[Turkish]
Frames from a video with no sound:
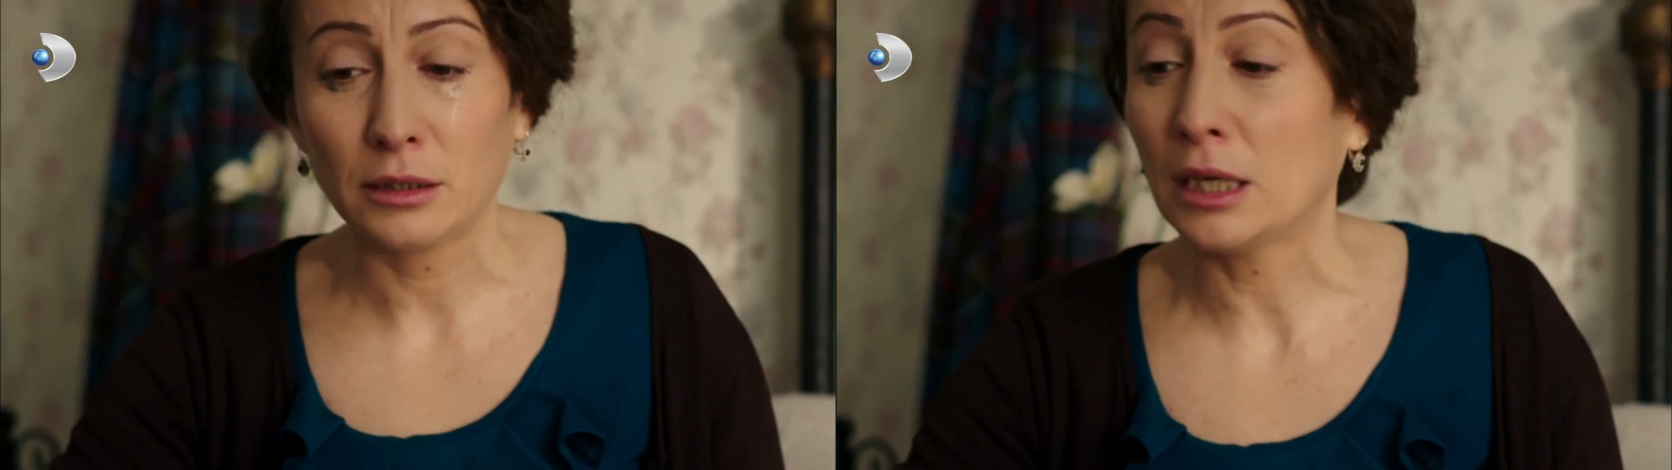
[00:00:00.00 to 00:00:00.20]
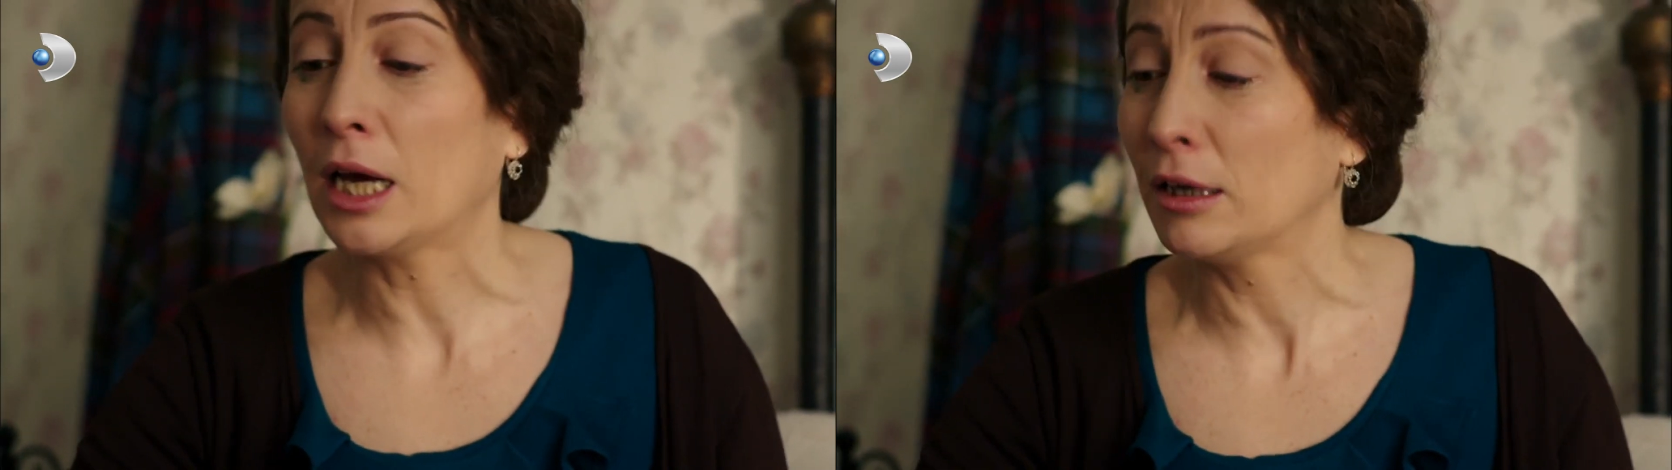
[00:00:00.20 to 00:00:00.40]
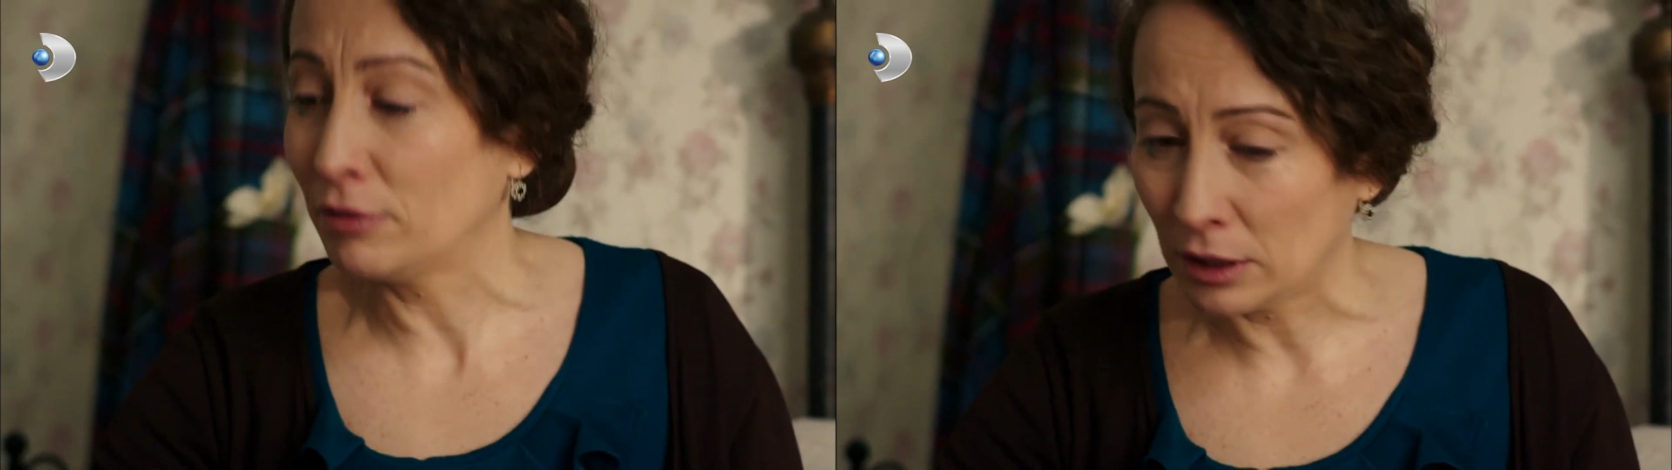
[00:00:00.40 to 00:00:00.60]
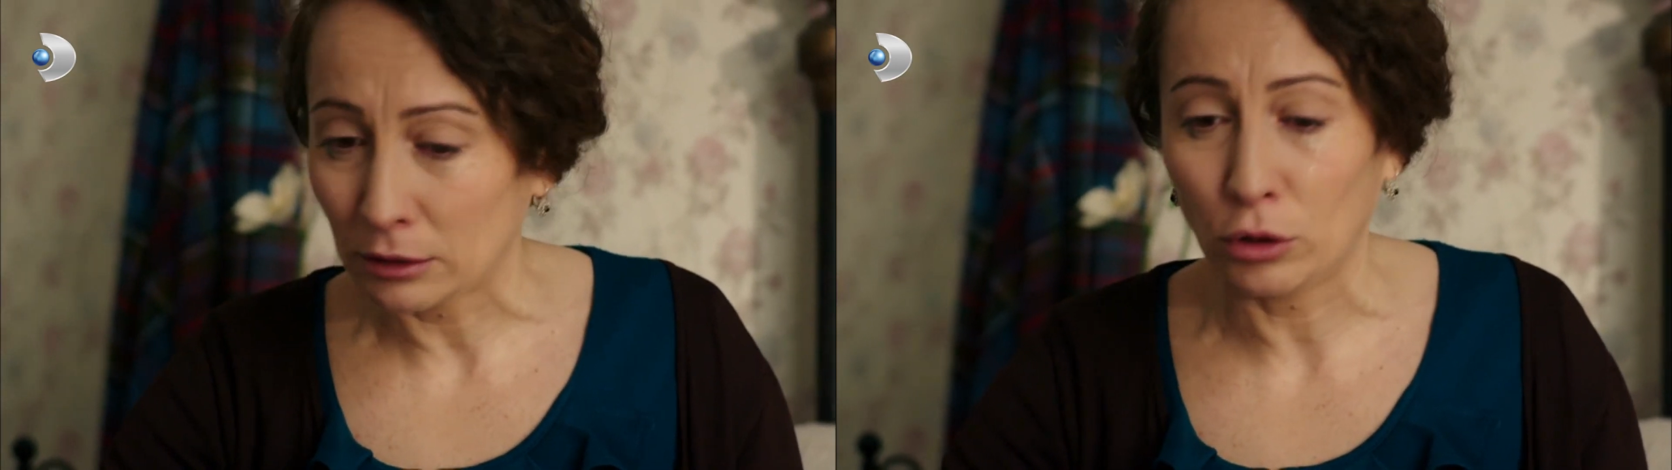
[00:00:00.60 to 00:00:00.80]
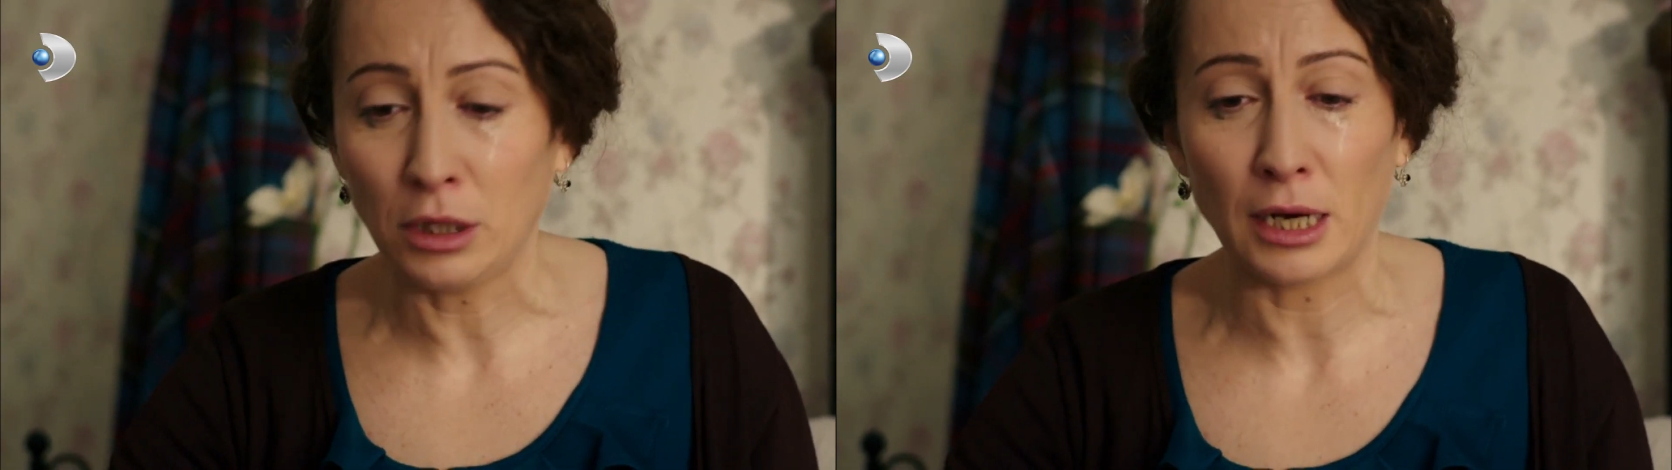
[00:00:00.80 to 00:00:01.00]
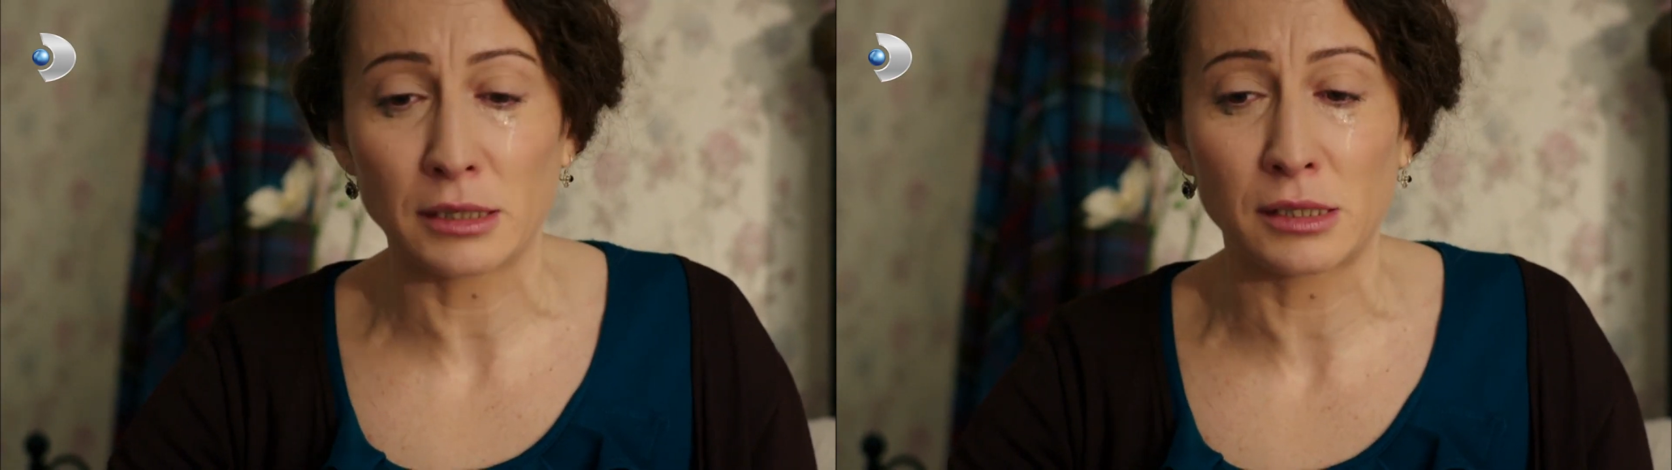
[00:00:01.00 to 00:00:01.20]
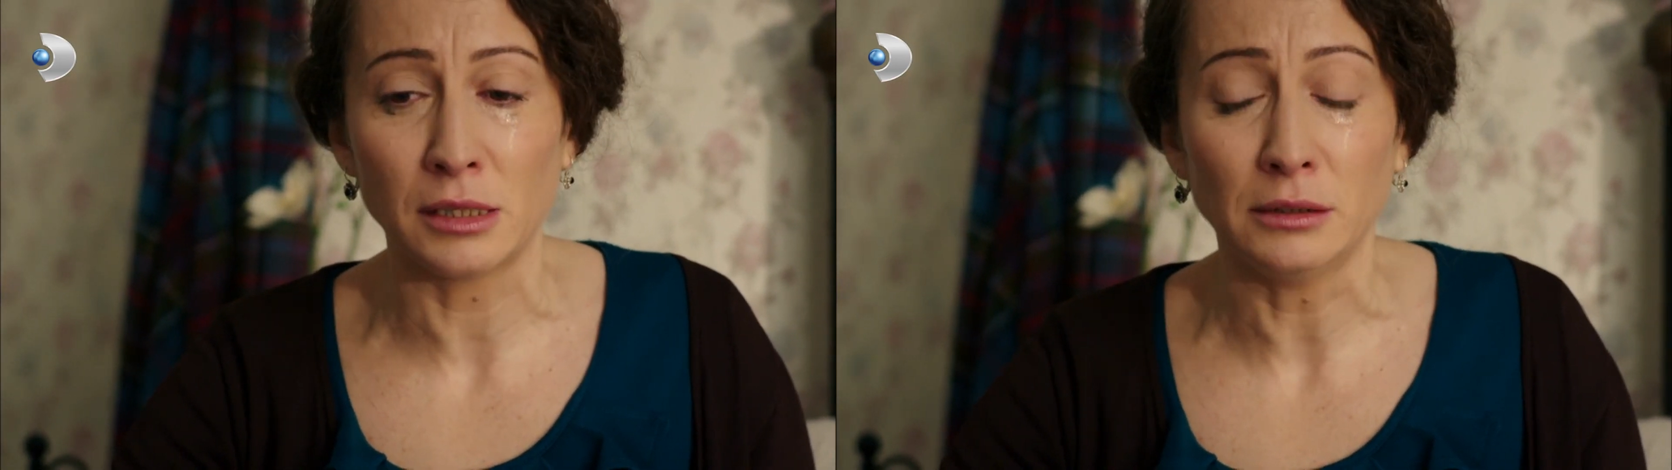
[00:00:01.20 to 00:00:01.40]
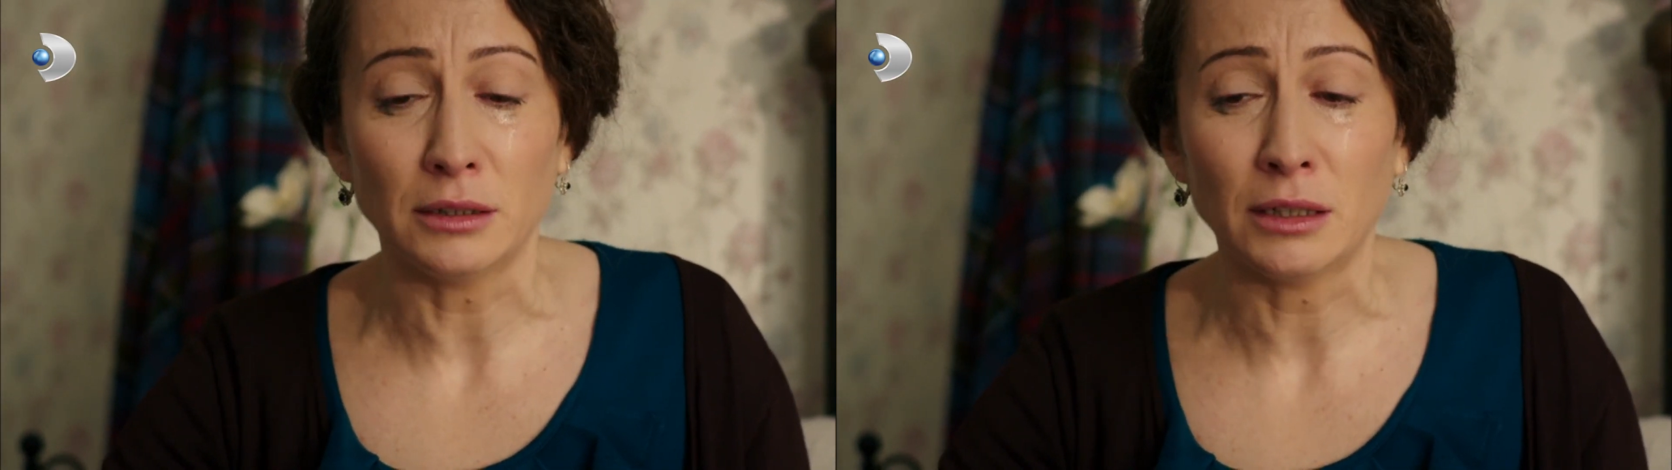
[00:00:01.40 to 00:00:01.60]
Ya evine dönersin